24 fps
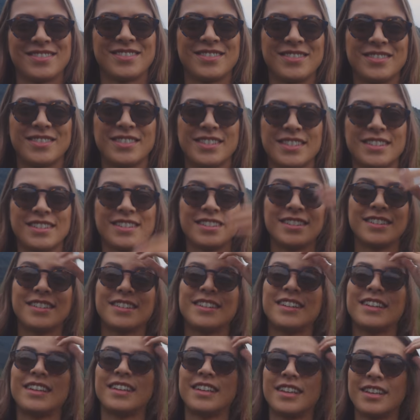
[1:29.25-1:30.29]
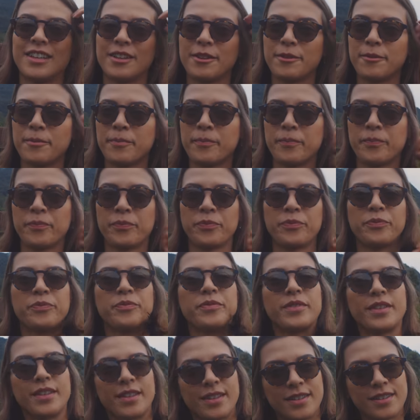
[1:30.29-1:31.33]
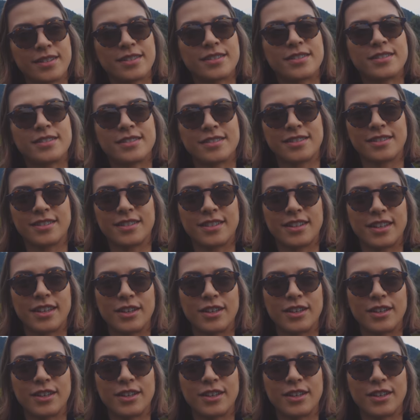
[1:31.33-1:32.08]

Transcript: que é para conhecer o maior número de casinhas antigas nessa técnica.